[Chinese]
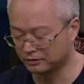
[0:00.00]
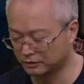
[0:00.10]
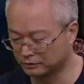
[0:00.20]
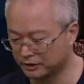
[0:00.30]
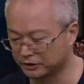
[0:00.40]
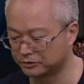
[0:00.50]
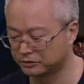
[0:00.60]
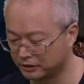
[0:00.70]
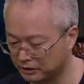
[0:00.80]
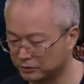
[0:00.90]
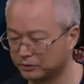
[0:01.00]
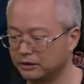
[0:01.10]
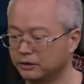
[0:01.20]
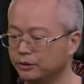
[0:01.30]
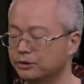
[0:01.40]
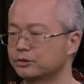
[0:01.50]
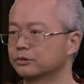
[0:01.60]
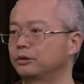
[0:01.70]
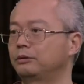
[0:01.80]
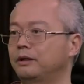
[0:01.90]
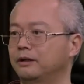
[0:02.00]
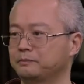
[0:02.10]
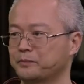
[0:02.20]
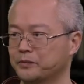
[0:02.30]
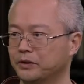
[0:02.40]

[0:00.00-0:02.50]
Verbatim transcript: 也有个问题，就是说很多人对中国画，